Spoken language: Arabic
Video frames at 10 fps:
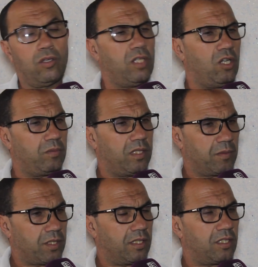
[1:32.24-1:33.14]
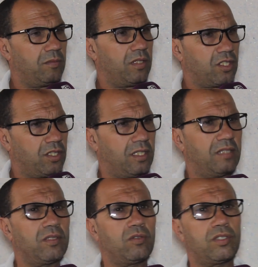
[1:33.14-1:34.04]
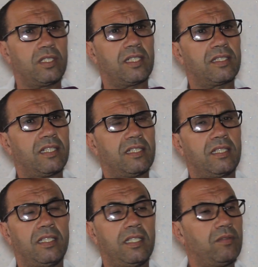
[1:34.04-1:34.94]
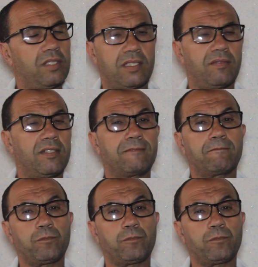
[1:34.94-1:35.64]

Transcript: قلت له عاد بالله مش تنرجي من على الشيطان ما تقولش ديك الهضره قال لي ودي صافي